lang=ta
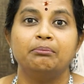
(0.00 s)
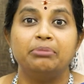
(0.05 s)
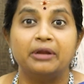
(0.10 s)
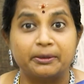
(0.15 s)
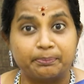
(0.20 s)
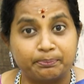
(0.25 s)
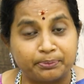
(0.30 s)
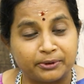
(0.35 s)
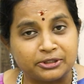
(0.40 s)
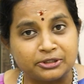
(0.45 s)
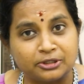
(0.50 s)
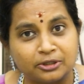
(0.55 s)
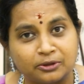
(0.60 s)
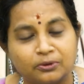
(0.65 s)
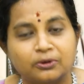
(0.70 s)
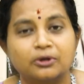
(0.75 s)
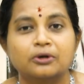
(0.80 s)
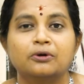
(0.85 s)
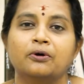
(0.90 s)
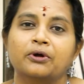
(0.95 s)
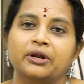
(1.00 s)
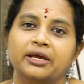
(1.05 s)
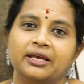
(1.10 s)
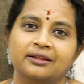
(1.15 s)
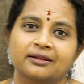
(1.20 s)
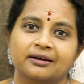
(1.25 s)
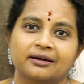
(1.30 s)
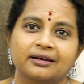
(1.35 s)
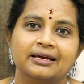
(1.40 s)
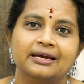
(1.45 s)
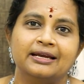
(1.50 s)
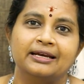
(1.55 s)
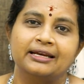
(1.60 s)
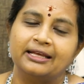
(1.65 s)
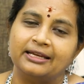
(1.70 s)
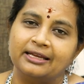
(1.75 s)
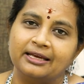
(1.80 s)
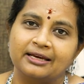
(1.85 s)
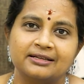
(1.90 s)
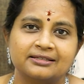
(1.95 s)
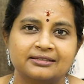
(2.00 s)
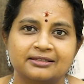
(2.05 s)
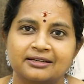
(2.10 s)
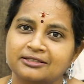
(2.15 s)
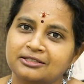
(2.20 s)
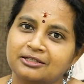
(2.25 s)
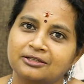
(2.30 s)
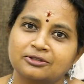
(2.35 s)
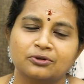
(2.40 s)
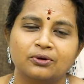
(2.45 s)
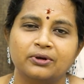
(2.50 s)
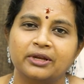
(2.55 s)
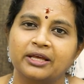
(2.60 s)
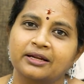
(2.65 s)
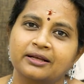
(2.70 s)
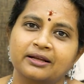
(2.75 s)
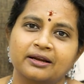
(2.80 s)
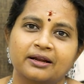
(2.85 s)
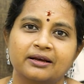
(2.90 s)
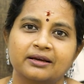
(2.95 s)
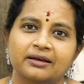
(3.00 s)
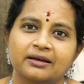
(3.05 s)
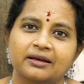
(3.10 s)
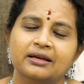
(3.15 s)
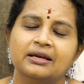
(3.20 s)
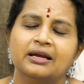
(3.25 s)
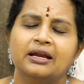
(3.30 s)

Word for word: ப்ளட் ப்ரெஷர் கூட குறையுதான் நிறையா ரிசர்ச்சில் சொல்லியிருக்கிறாங்க